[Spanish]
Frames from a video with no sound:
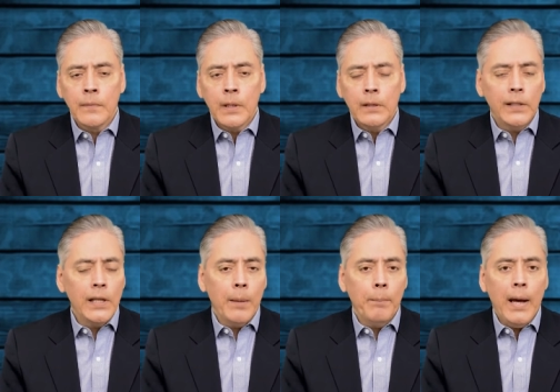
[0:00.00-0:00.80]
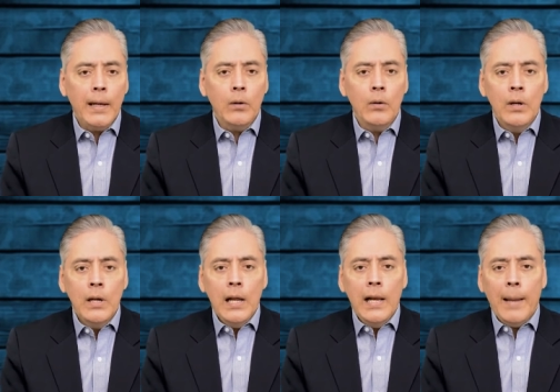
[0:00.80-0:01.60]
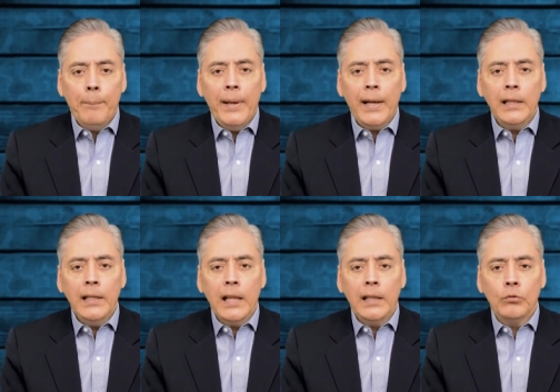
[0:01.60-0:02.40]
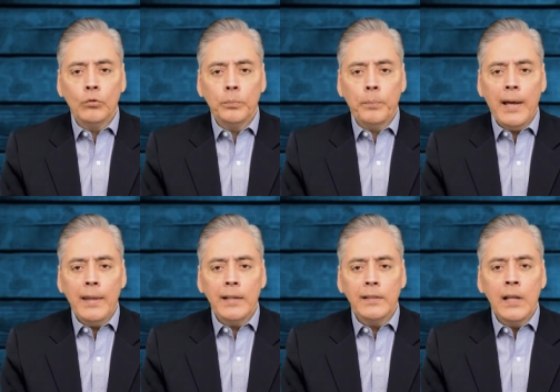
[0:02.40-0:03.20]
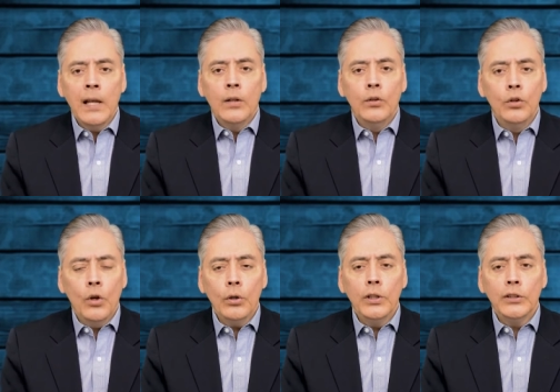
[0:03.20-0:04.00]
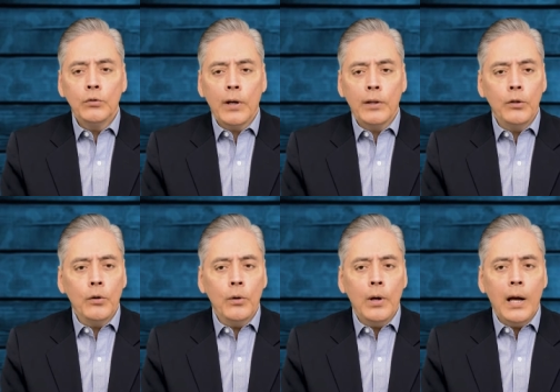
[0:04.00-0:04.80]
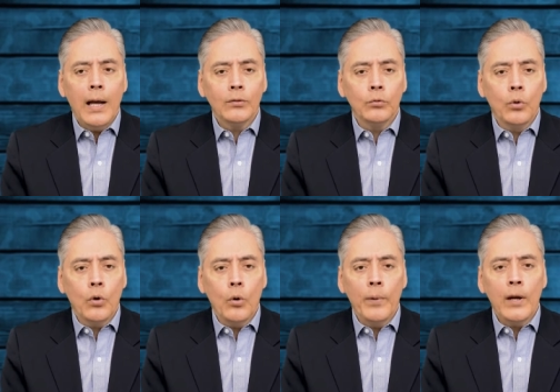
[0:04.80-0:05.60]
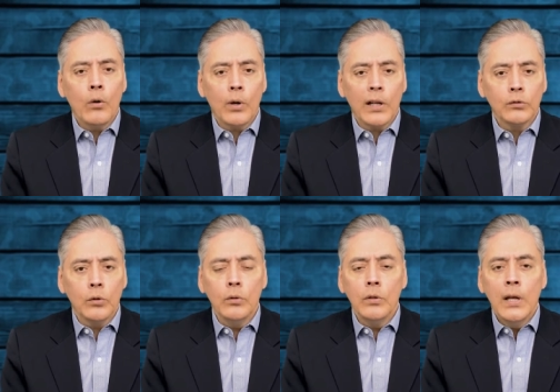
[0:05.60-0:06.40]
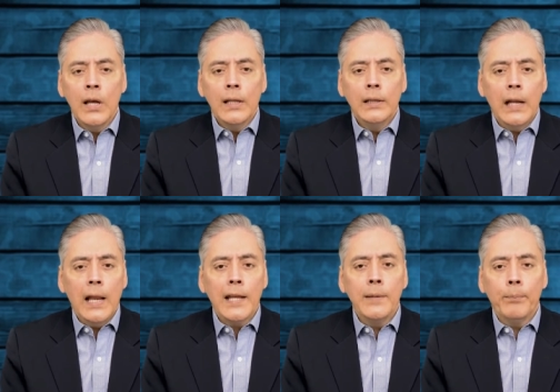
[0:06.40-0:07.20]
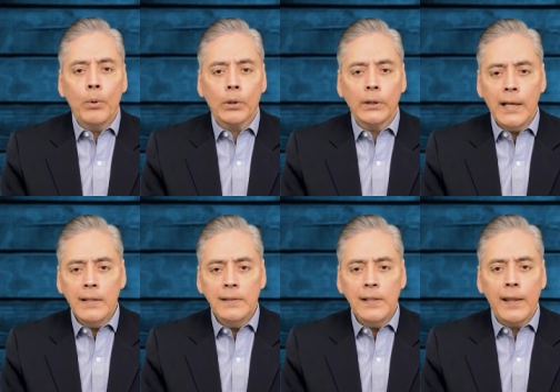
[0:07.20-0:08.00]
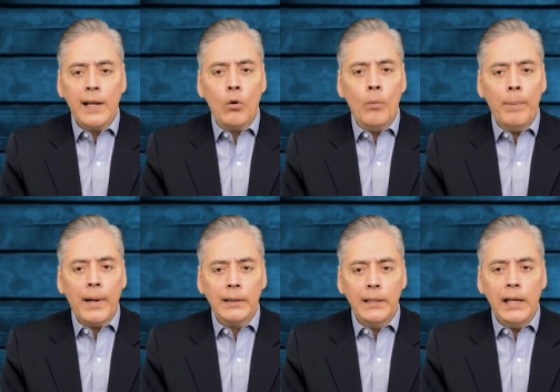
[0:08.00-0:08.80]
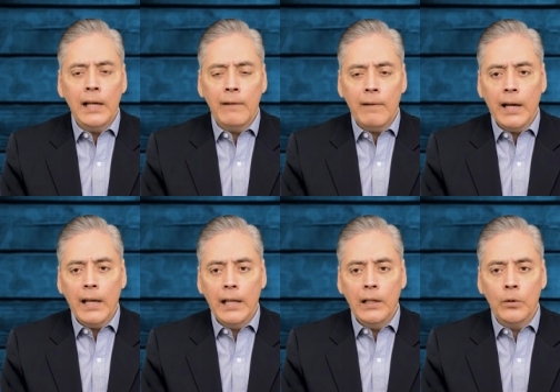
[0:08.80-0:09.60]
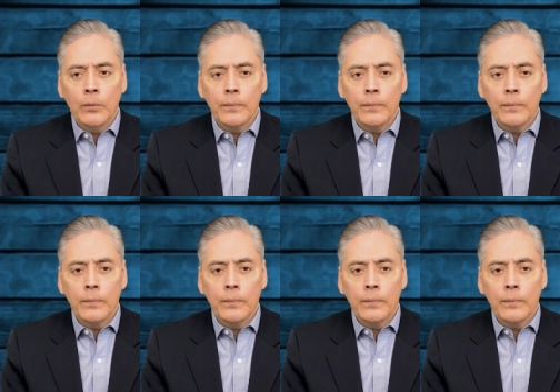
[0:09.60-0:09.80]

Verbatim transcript: Sin embargo, la pérdida de sus padres no disuadió a su joven corazón de la importancia de compartir el Evangelio.